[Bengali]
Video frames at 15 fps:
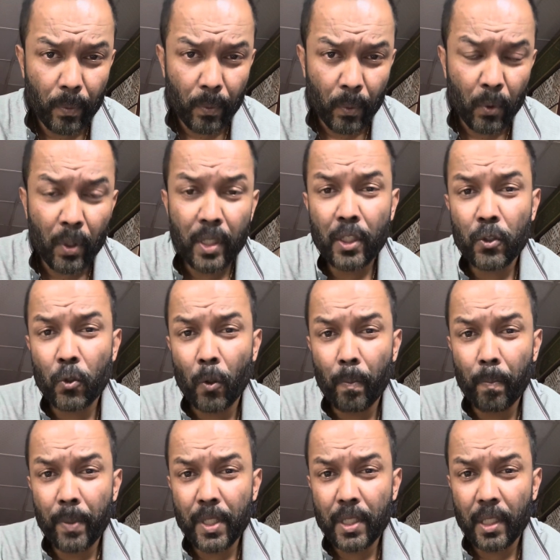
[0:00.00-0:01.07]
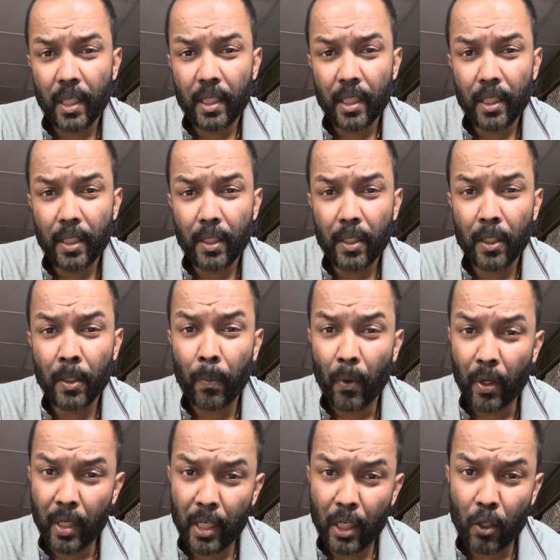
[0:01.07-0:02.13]
দুই সালের
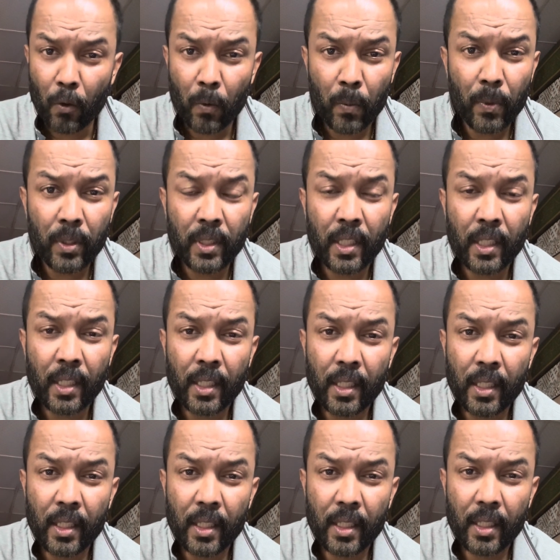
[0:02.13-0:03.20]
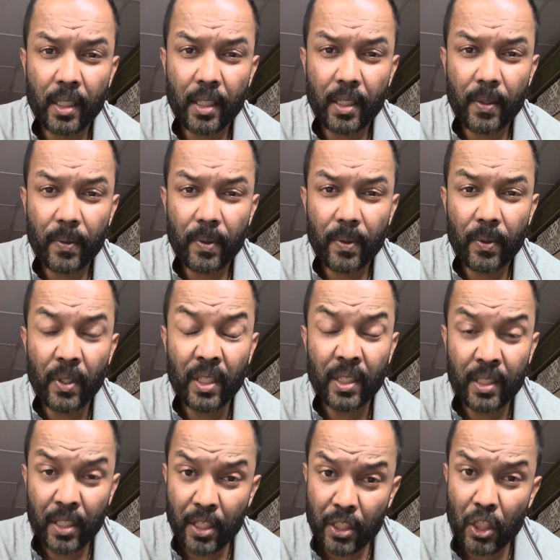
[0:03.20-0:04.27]
পহেলা নভেম্বর থেকে
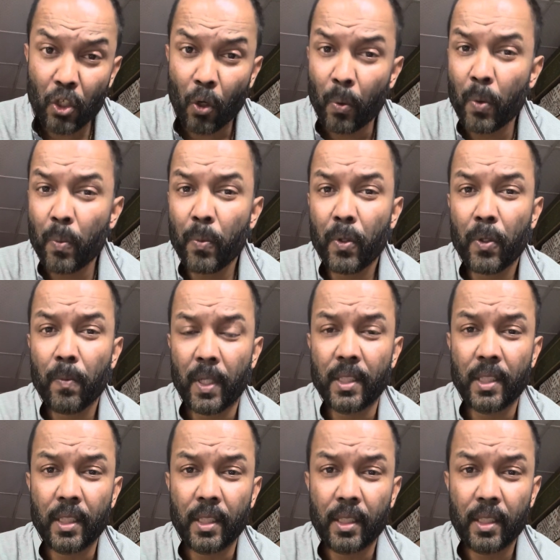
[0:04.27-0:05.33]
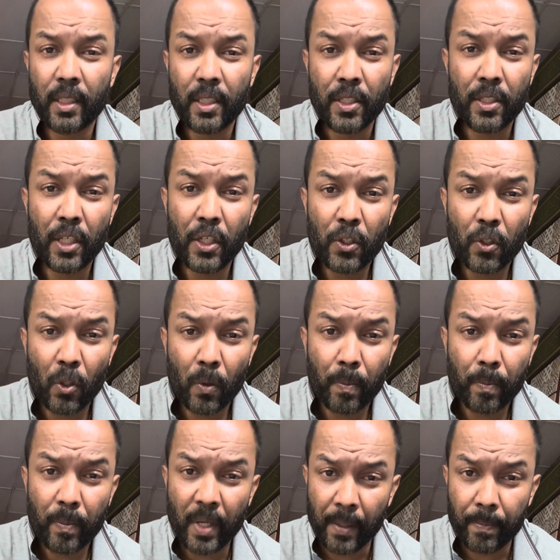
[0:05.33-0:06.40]
তিরিশে নভেম্বরের মাঝে যেসব
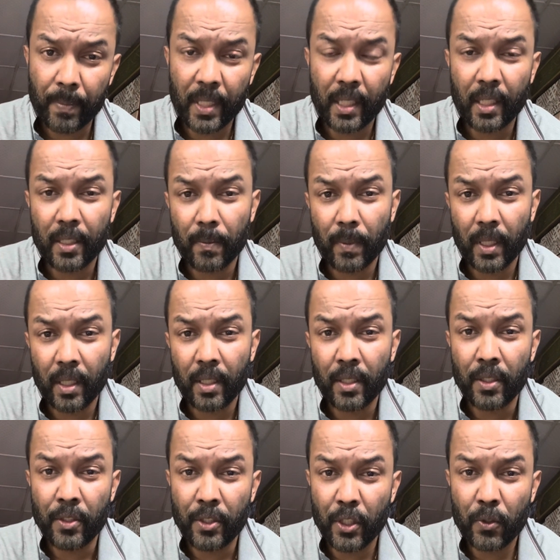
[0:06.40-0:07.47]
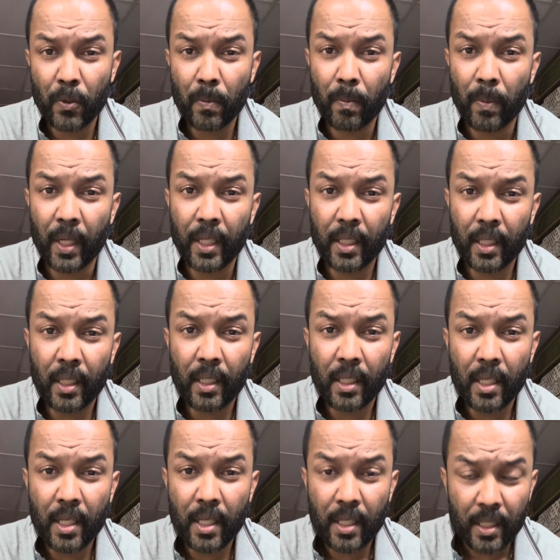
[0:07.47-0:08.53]
অ্যাপ্লিক্যান্ট বা যেসব ভাইয়েরা
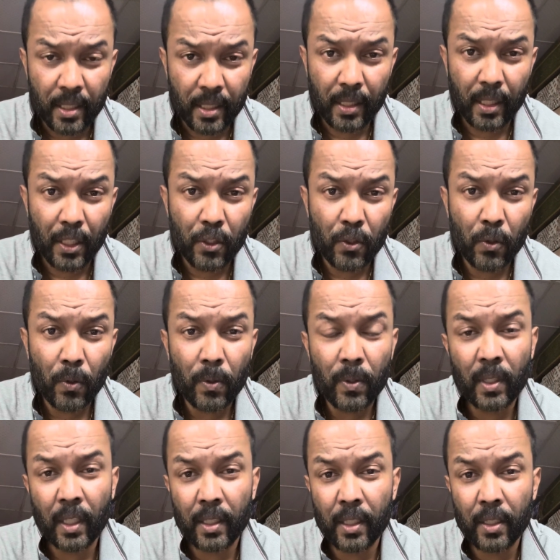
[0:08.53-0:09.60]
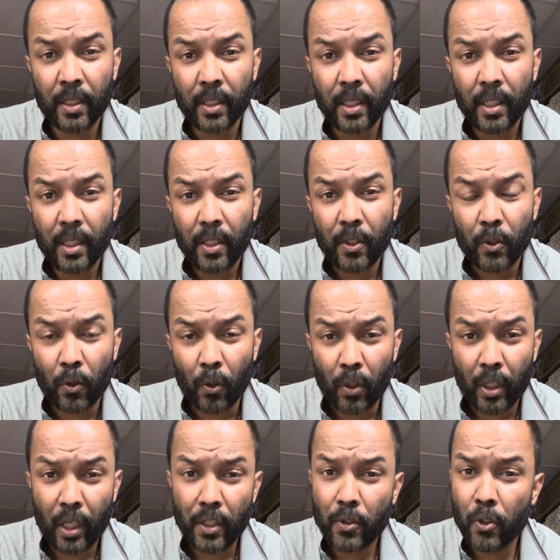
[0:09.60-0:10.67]
যেতে ইচ্ছুক তাদের
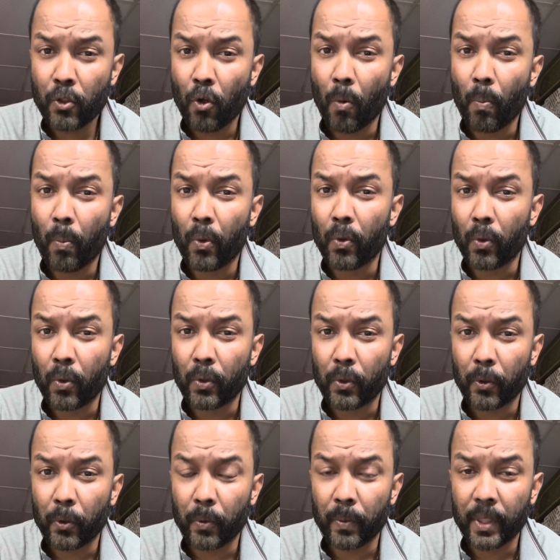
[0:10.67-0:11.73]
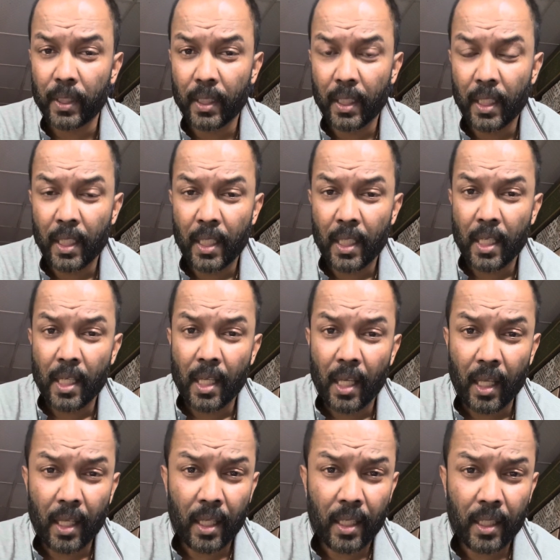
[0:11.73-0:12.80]
দরখাস্ত সম্পন্ন করতে হবে
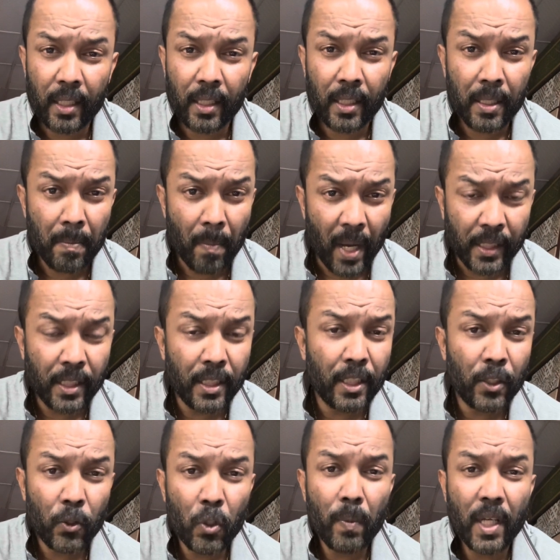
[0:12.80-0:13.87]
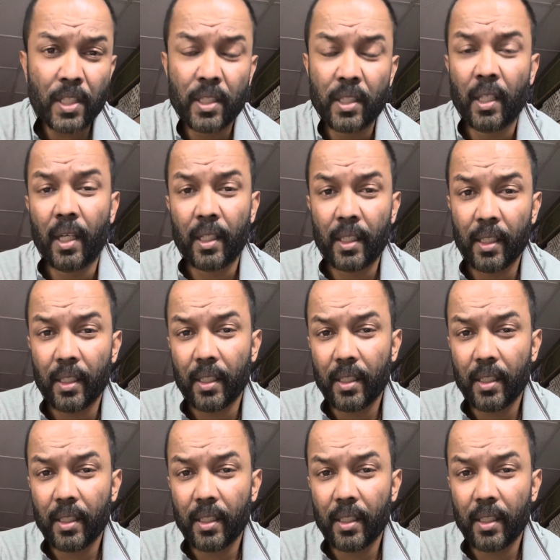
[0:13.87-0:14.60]
আর মাঝে যে দুই মাস থাকে